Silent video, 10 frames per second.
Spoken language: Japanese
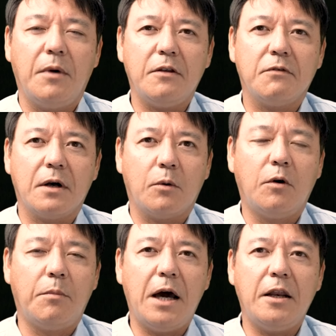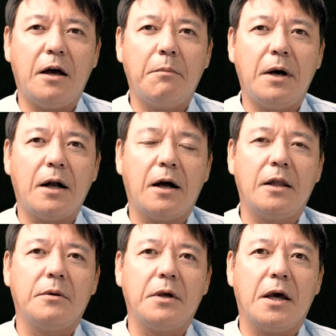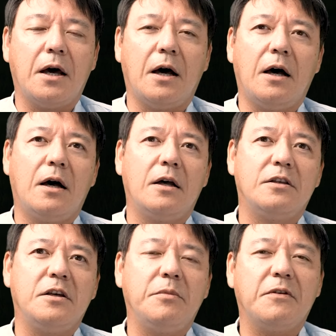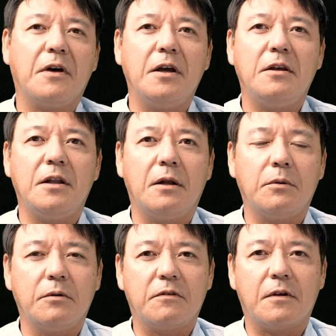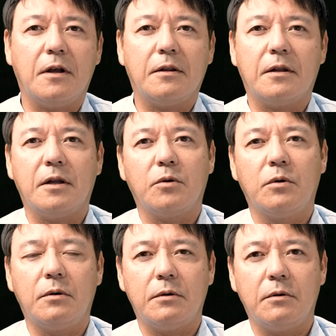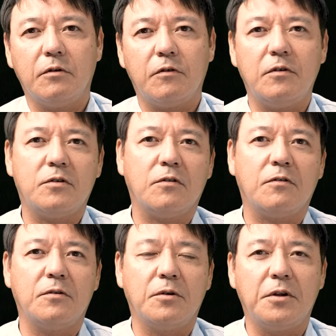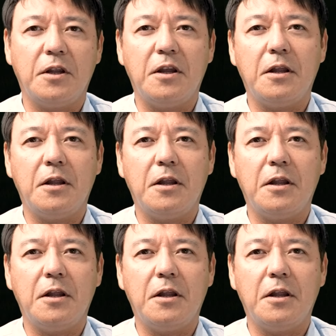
まずはこう、マイナンバーカードや G ビザ ID などを使った登録を推奨するので、